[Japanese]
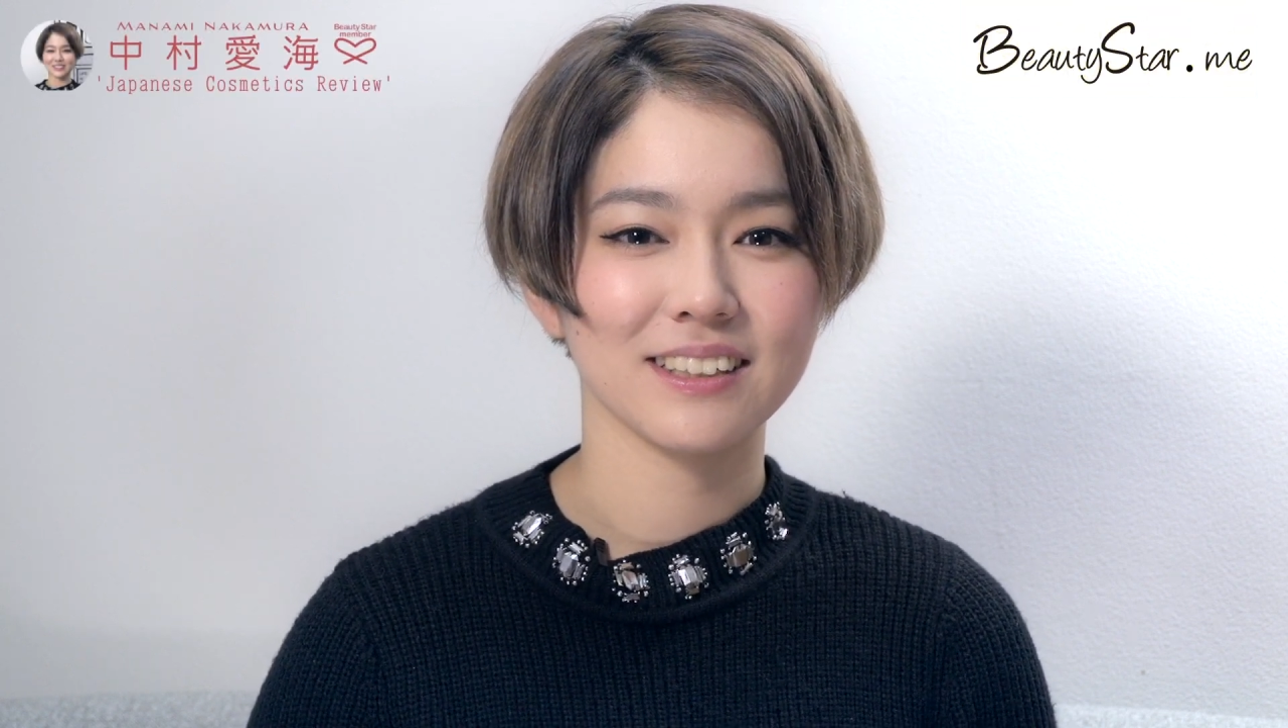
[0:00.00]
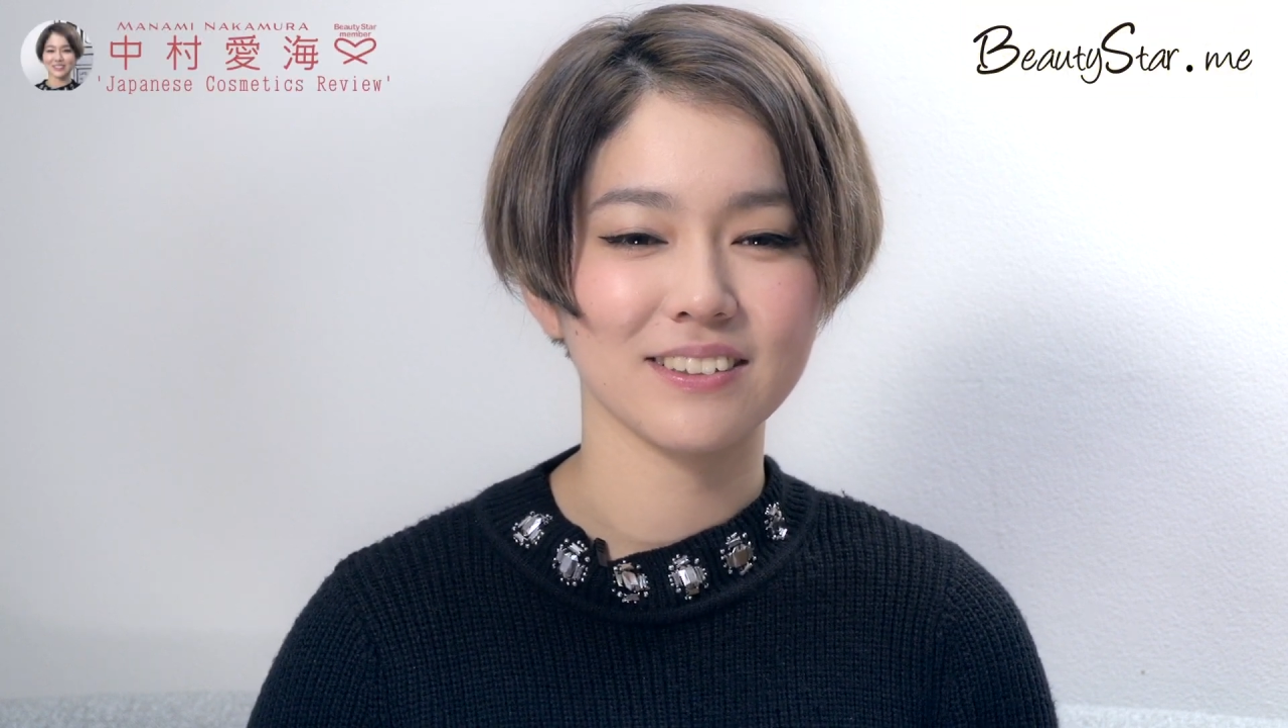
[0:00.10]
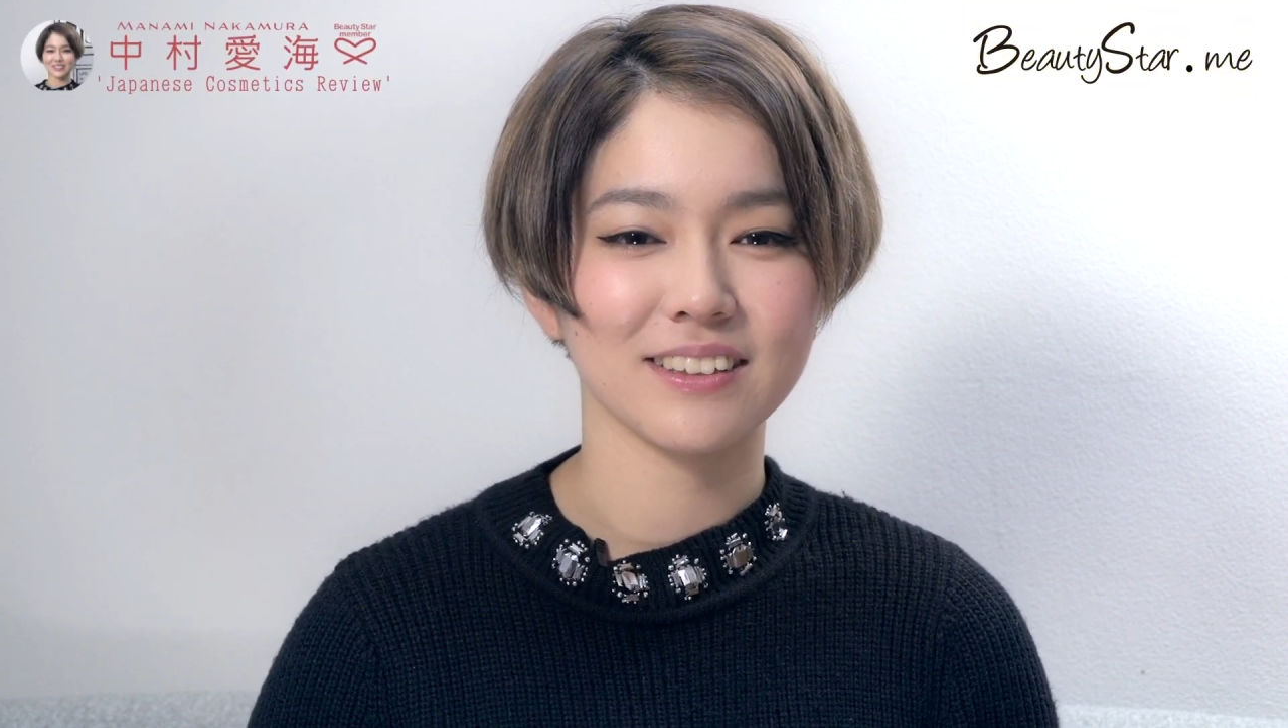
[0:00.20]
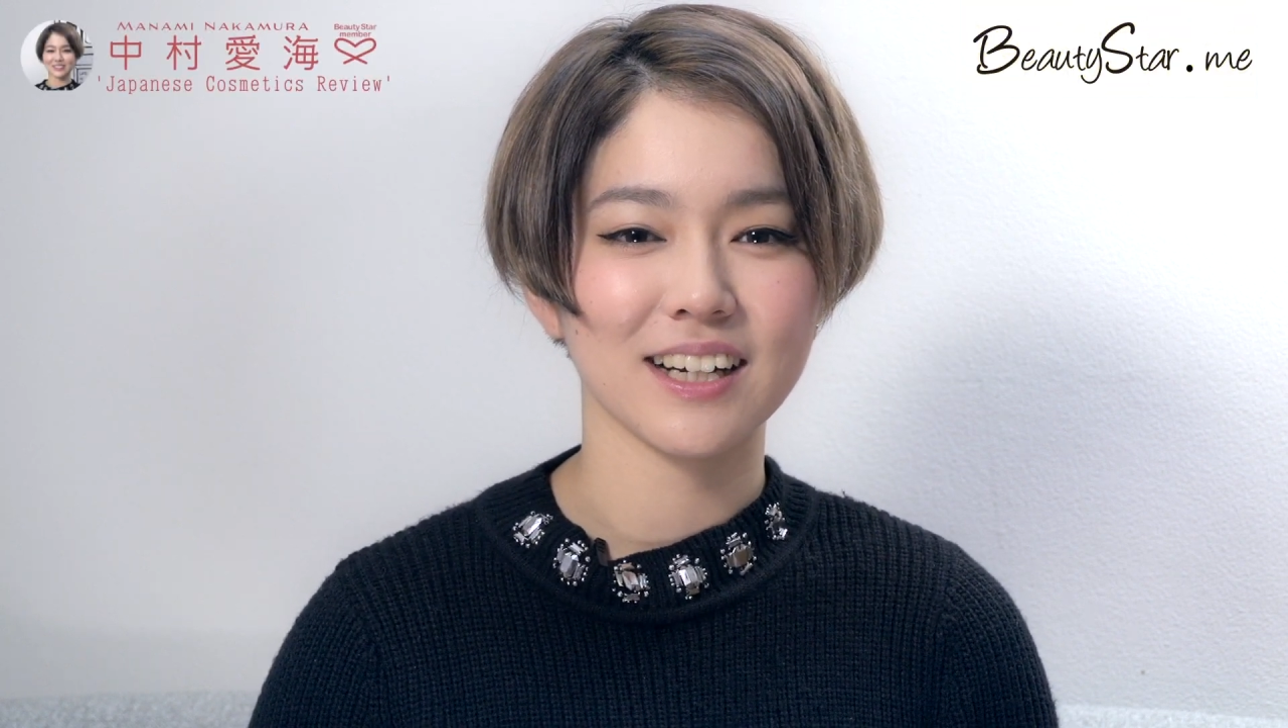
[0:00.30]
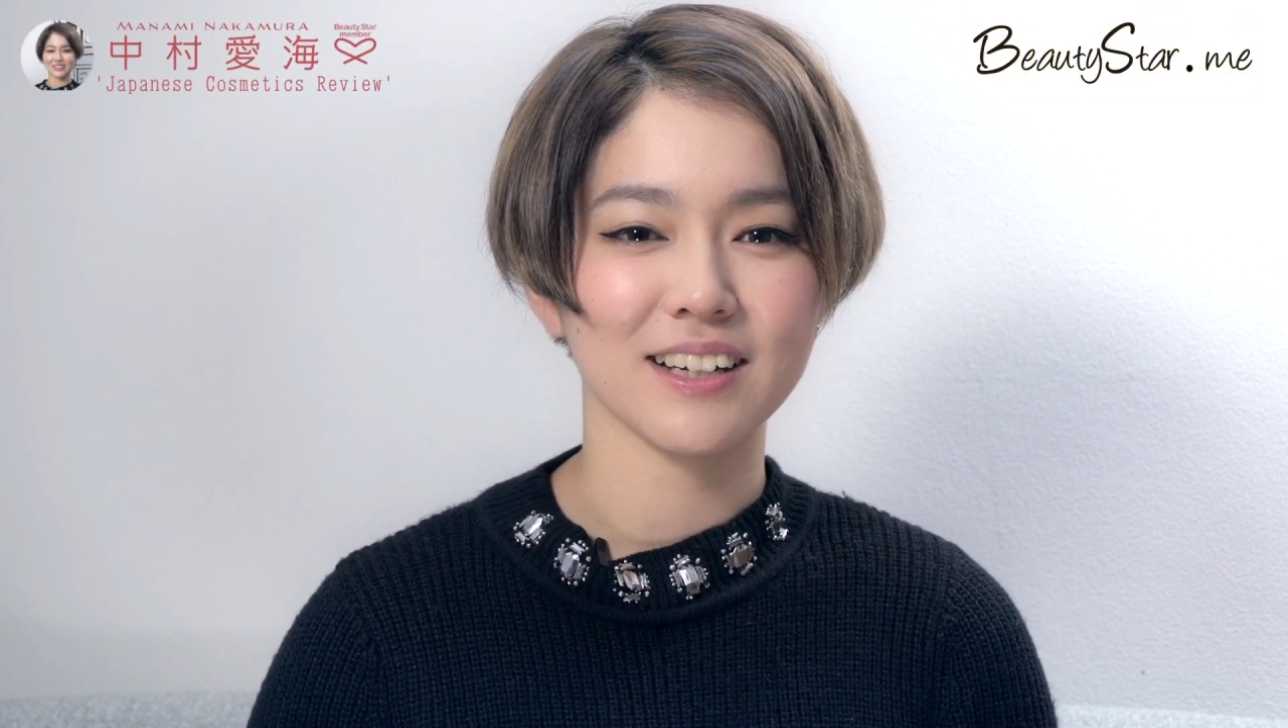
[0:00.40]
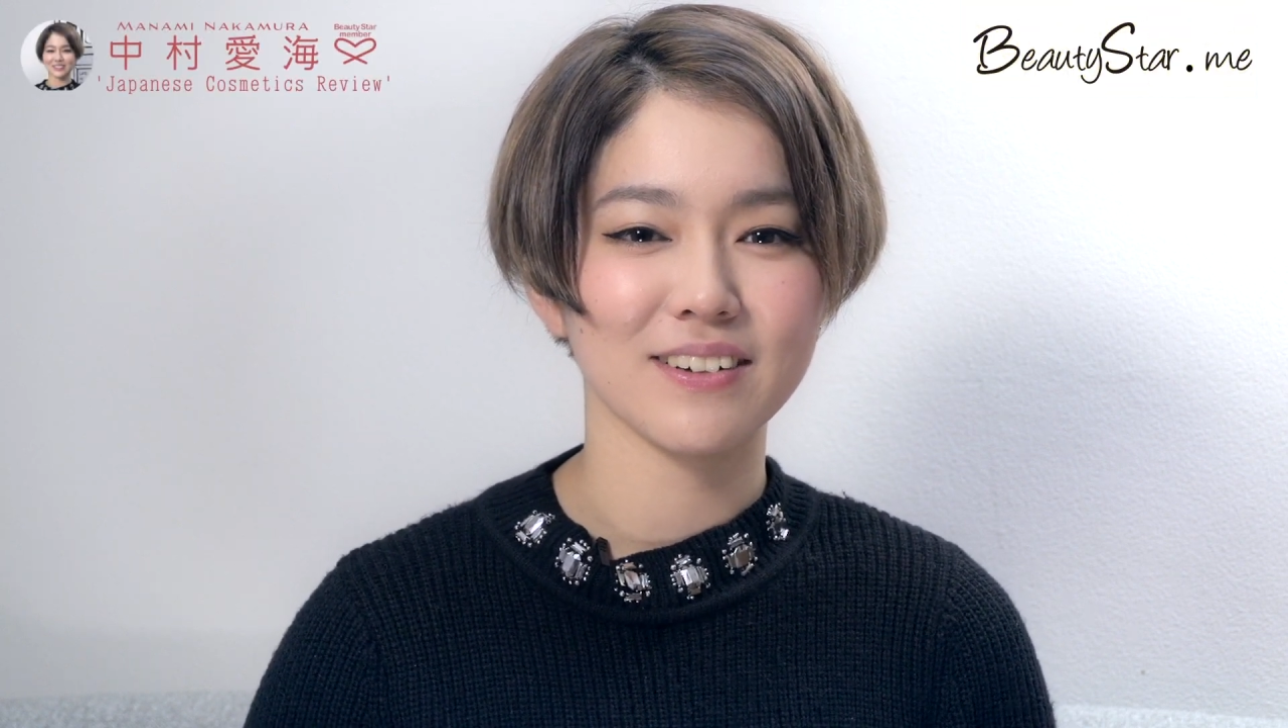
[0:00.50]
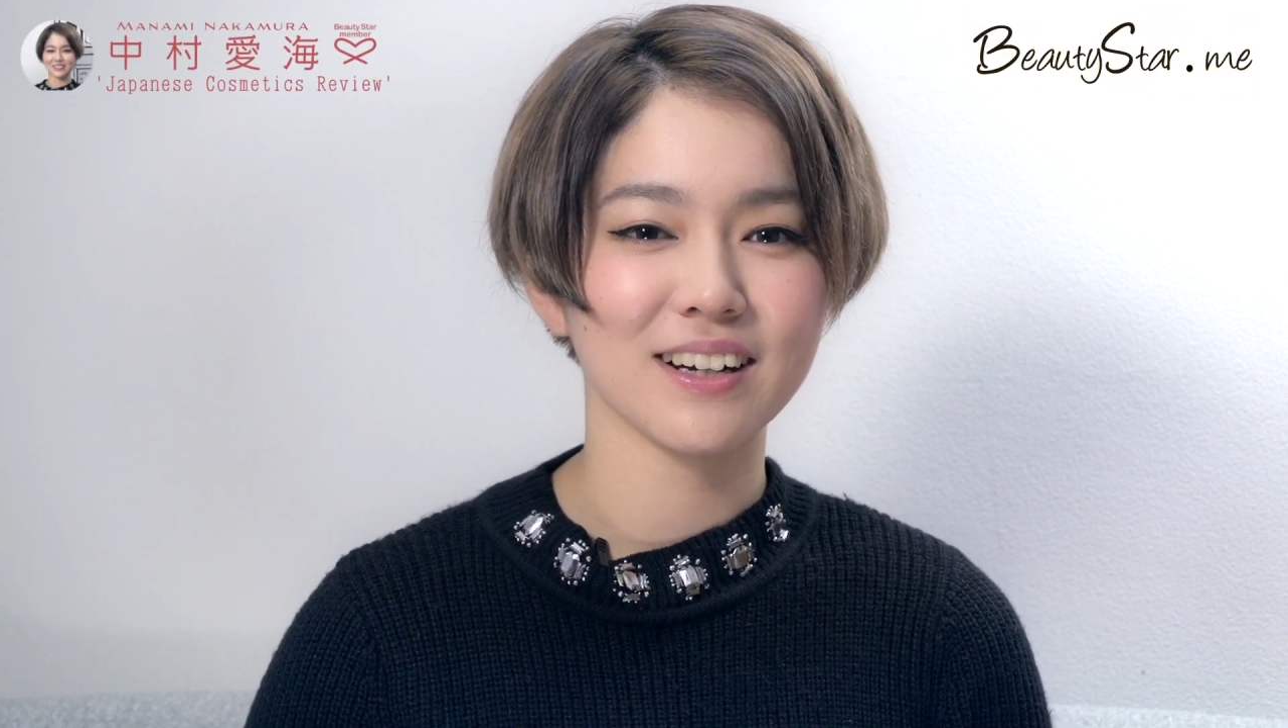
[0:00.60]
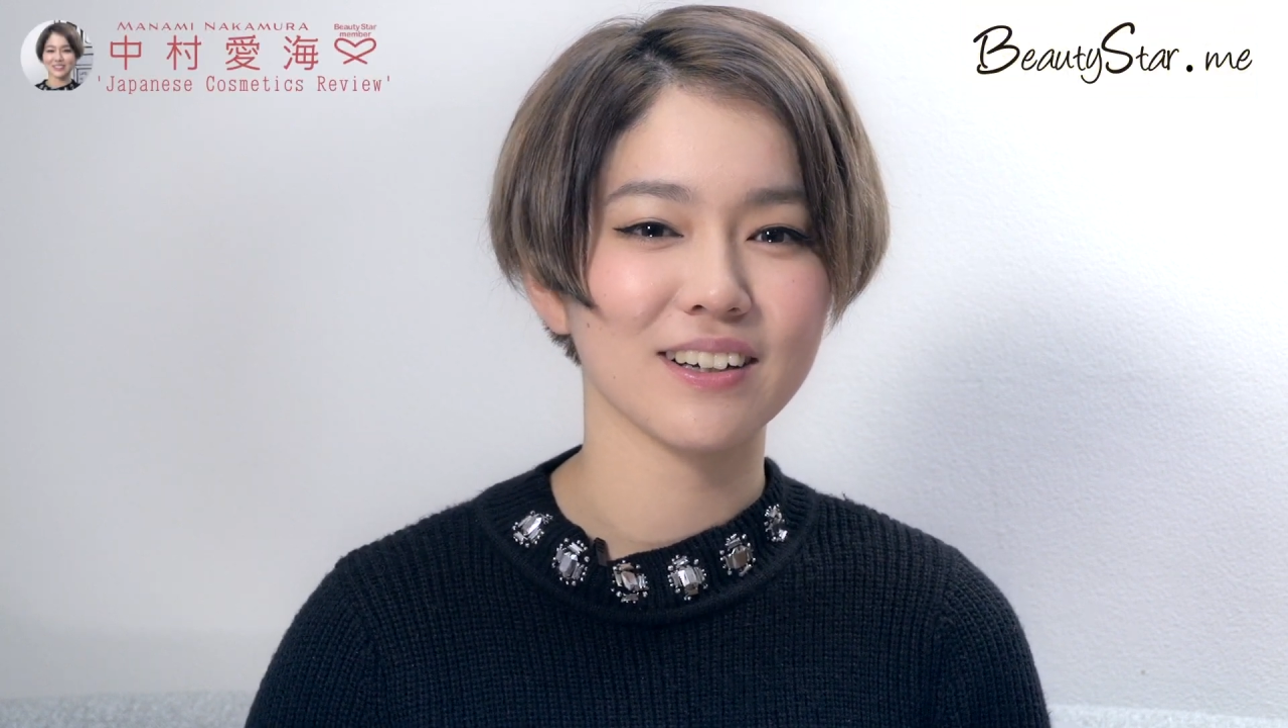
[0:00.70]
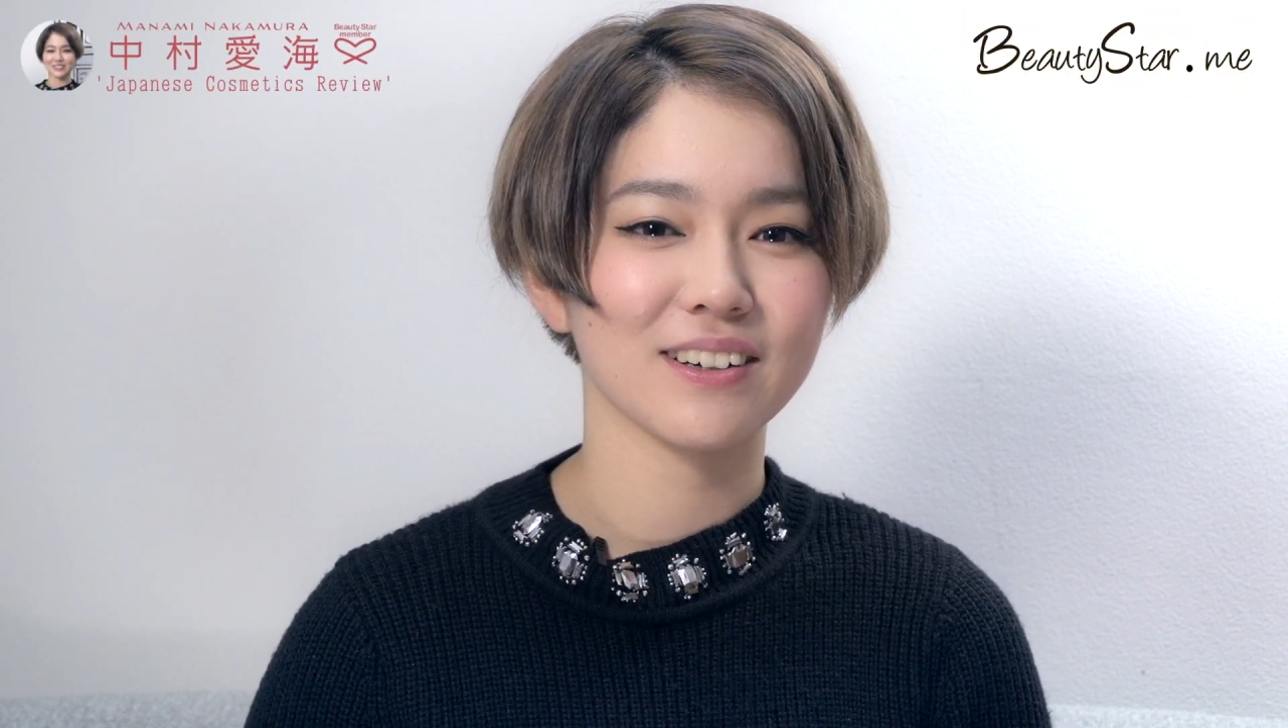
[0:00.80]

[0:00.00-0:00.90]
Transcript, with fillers: 今回は